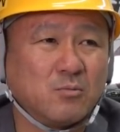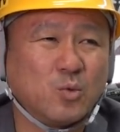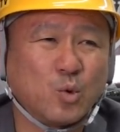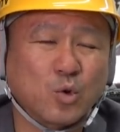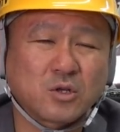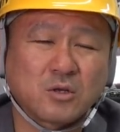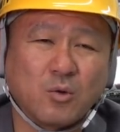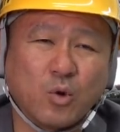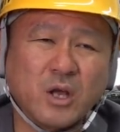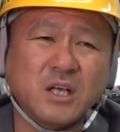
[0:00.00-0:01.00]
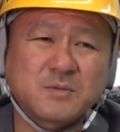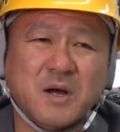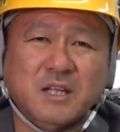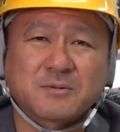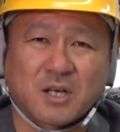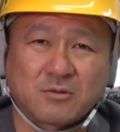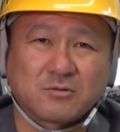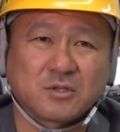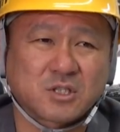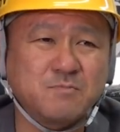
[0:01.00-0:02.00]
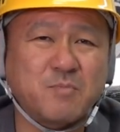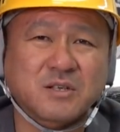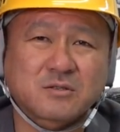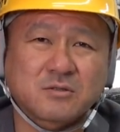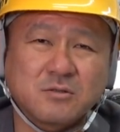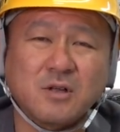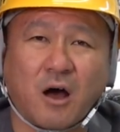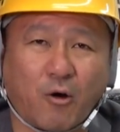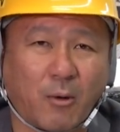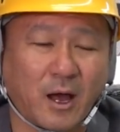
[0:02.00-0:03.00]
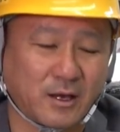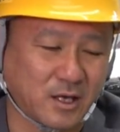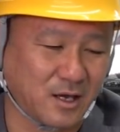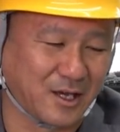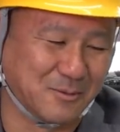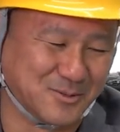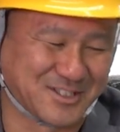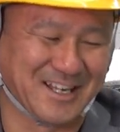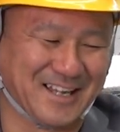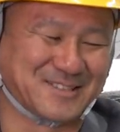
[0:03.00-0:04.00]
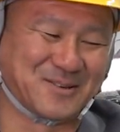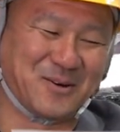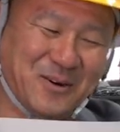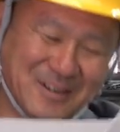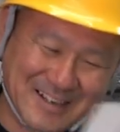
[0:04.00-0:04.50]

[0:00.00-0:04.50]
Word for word: もう俺、俺が一番頭下げてるって心配するな、お前。経験無視映像。